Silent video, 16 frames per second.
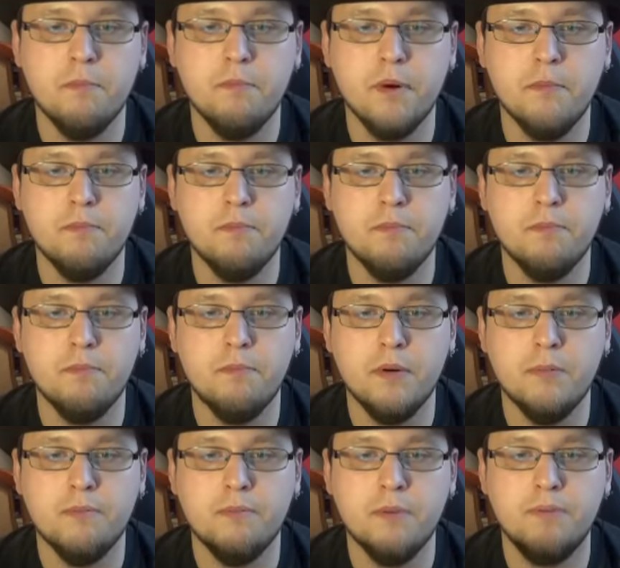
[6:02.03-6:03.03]
Pum
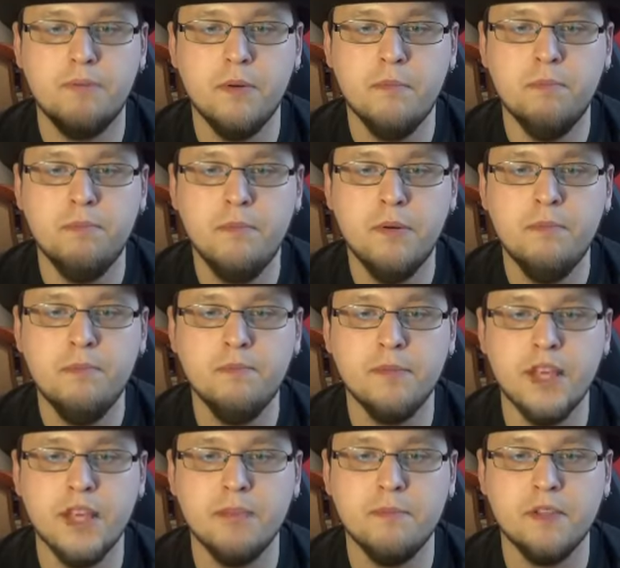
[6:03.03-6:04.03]
pum pum pum,
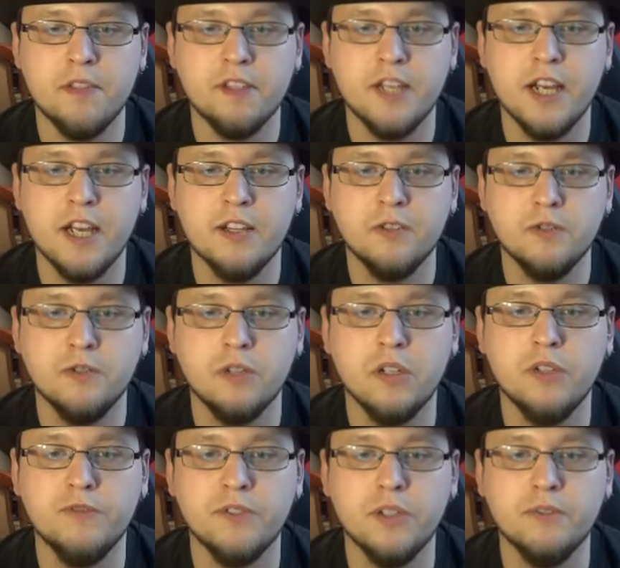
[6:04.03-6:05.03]
jebi się
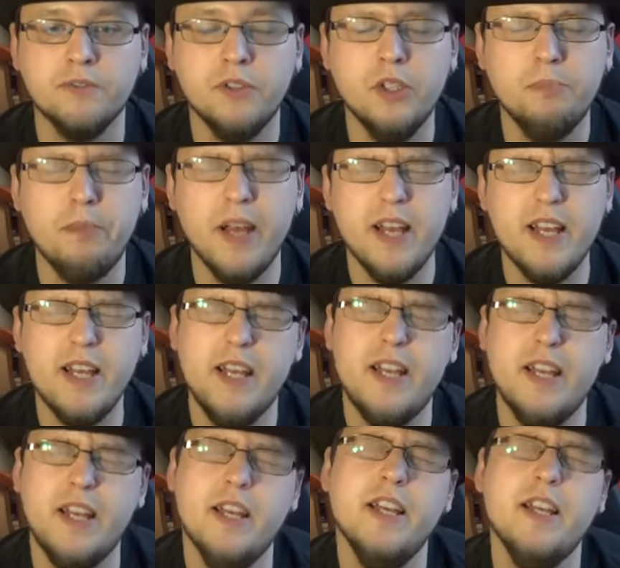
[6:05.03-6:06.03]
Jezusowi w dupę,
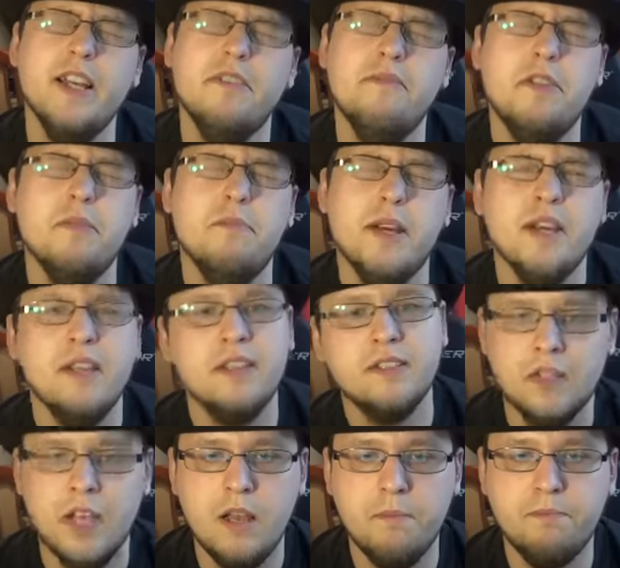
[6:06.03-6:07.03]
w dupę.
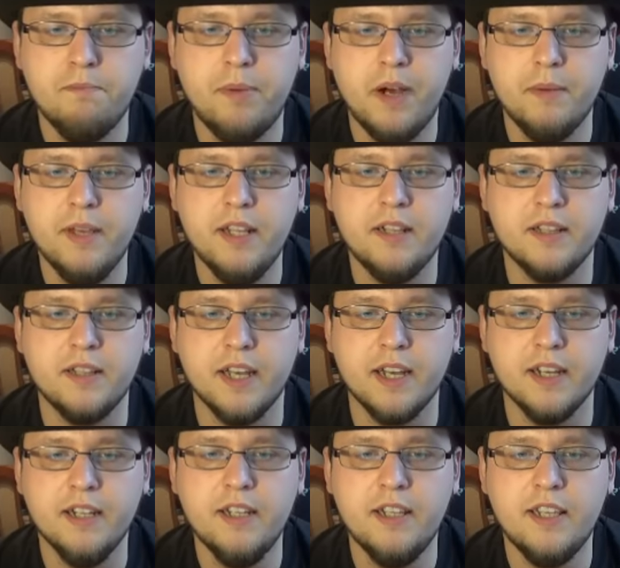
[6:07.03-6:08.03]

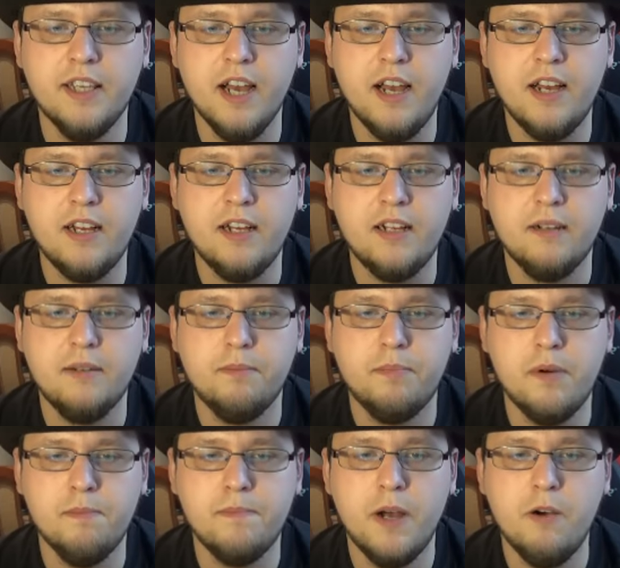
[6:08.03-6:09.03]
Pamiętaj, ja
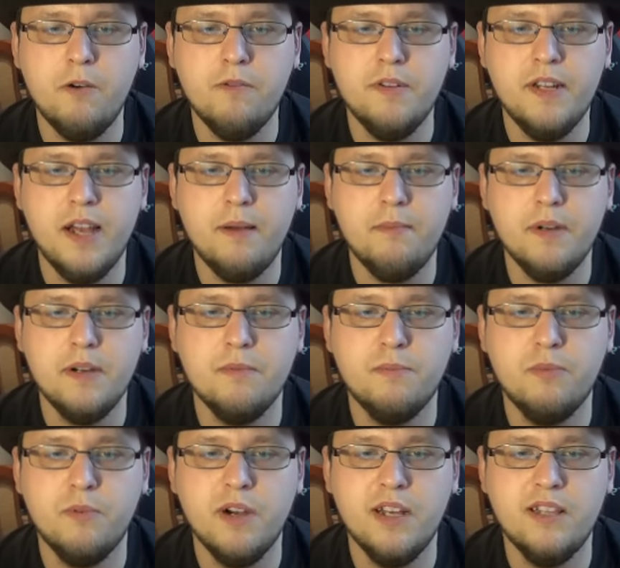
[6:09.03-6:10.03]
popełniam
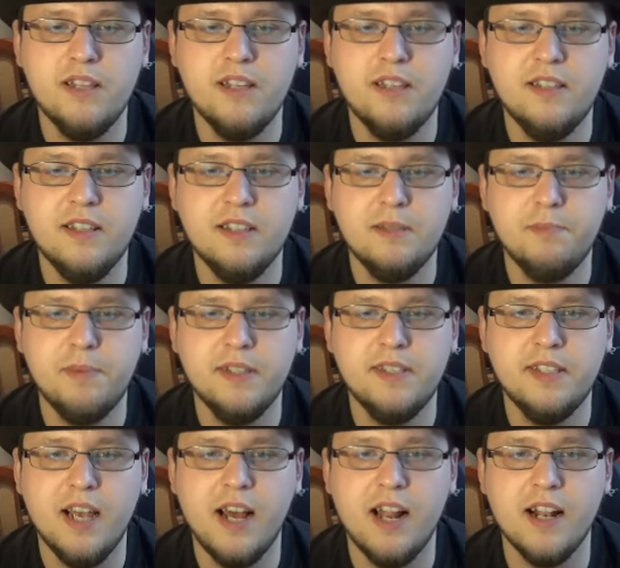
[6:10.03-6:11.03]
błędy
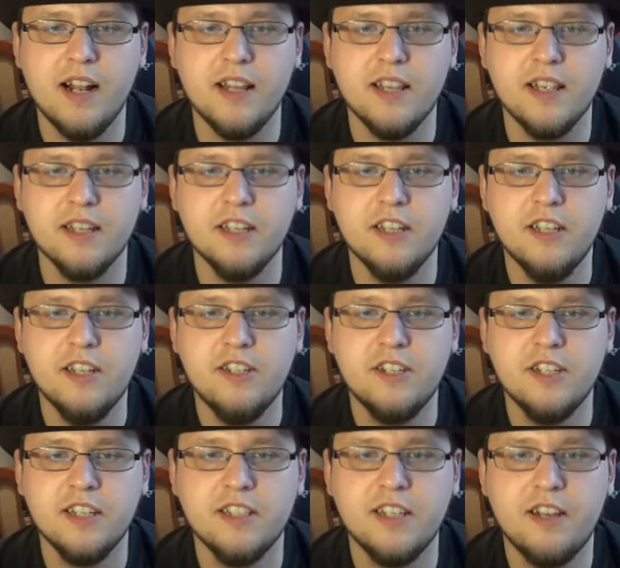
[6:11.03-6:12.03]
specjalnie i
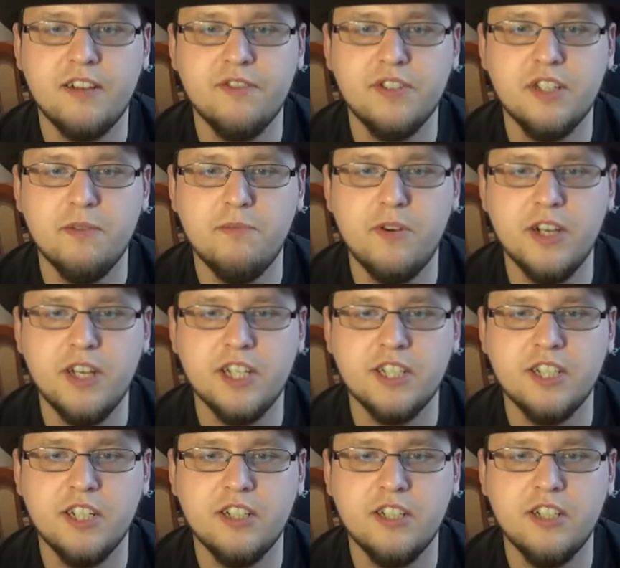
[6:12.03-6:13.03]
że zawsze moje
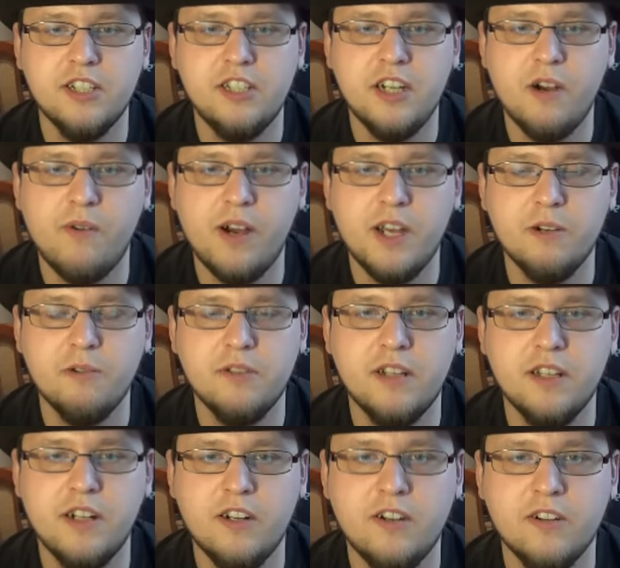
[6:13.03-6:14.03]
rzeczy działają,
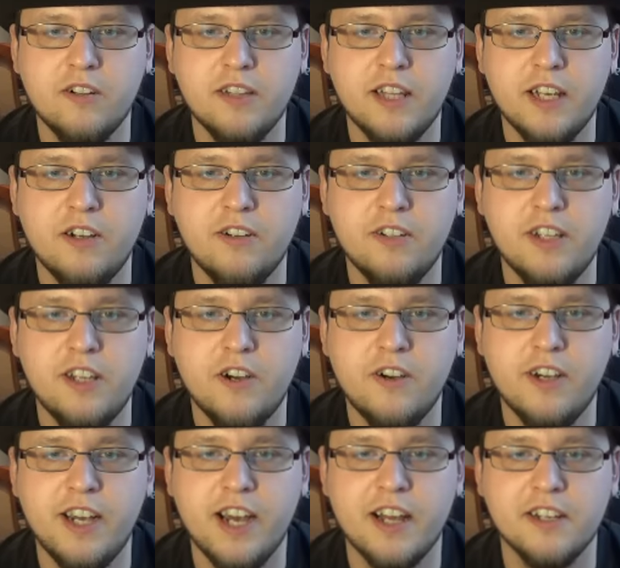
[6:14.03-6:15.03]
tylko tego nie
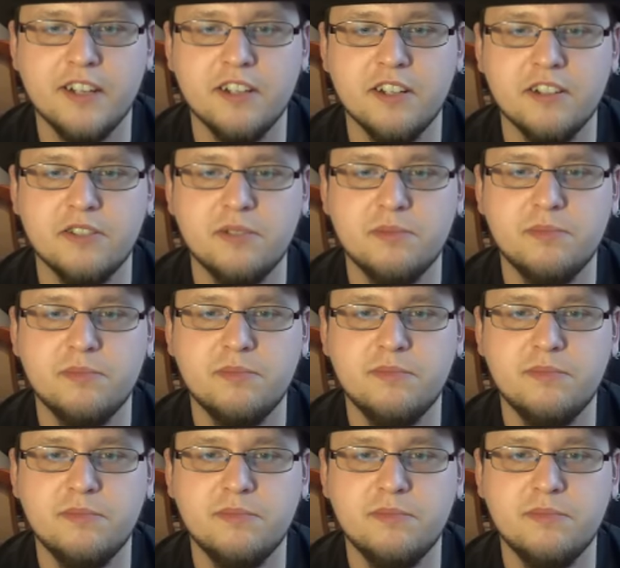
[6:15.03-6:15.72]
ogarniasz.